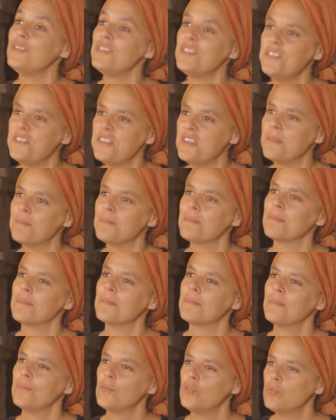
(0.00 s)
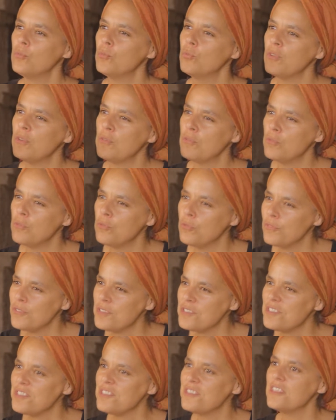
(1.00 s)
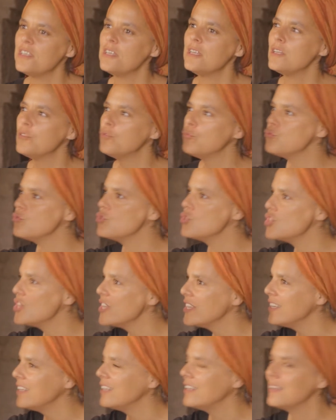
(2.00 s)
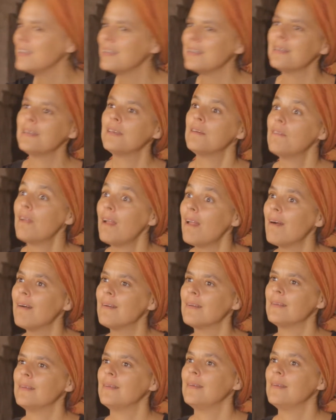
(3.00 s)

visiter. Tout le monde est venu visiter, toucher, voilà.